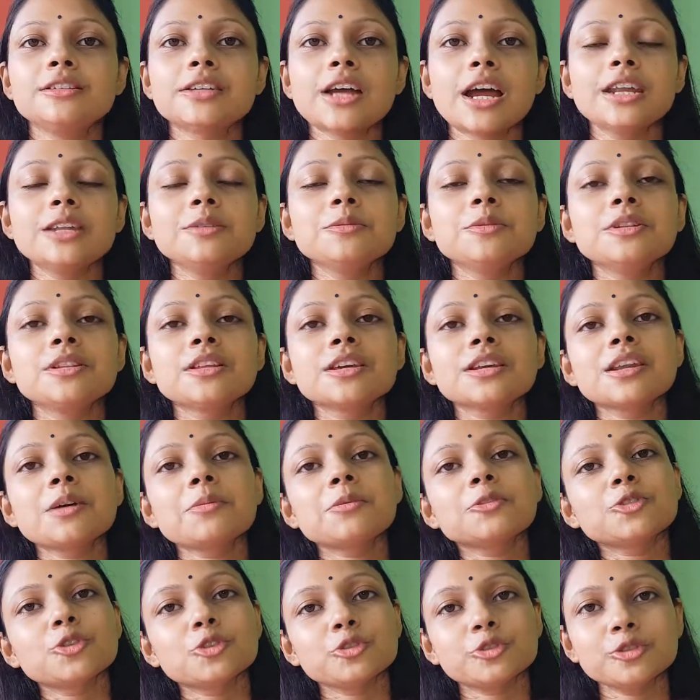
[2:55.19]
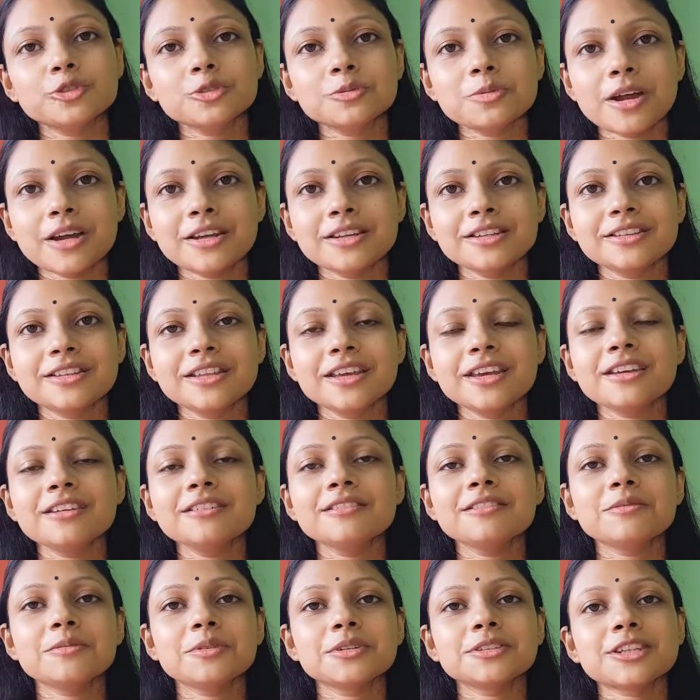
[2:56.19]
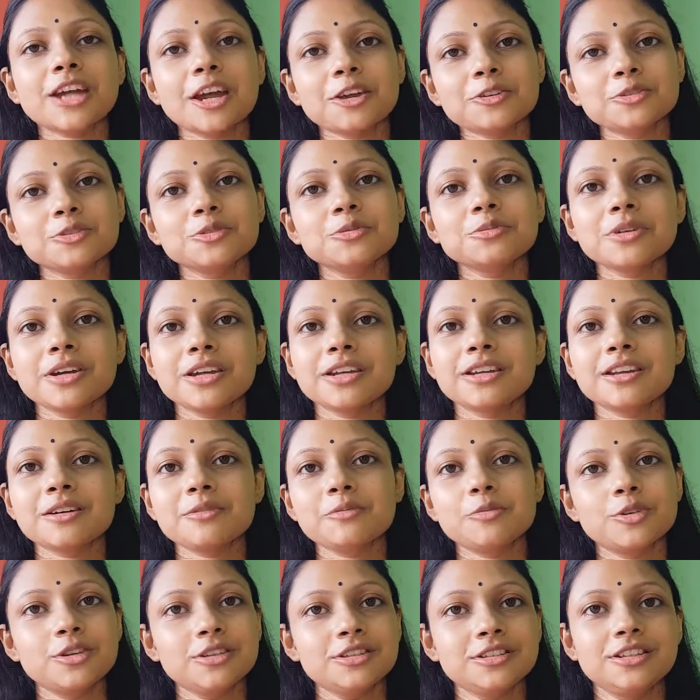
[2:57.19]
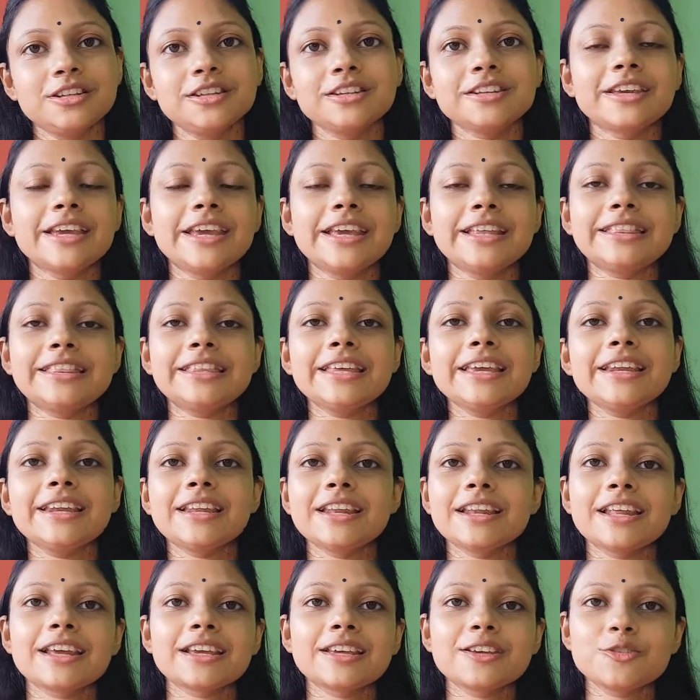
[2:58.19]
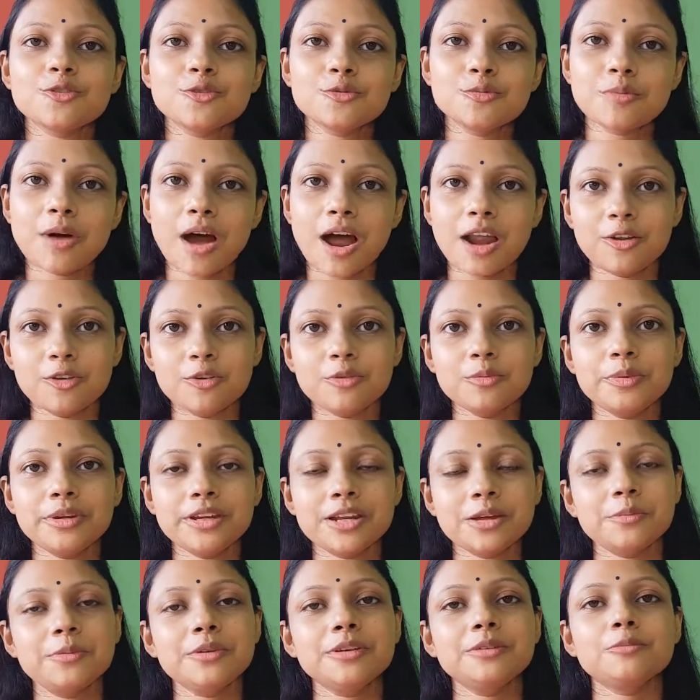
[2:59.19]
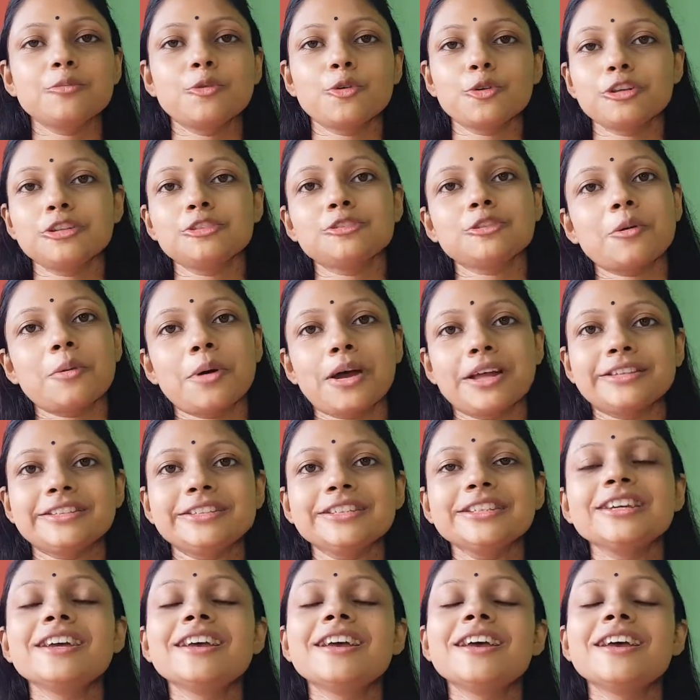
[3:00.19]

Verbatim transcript: জানি বলতে গেলে আমার শ্বশুর বাড়িতে আমার শাশুড়ি মা এটা বলেছিলেন খেতে এটা নাকি খুব ভালো ভিটামিন প্রোটিন সব আছে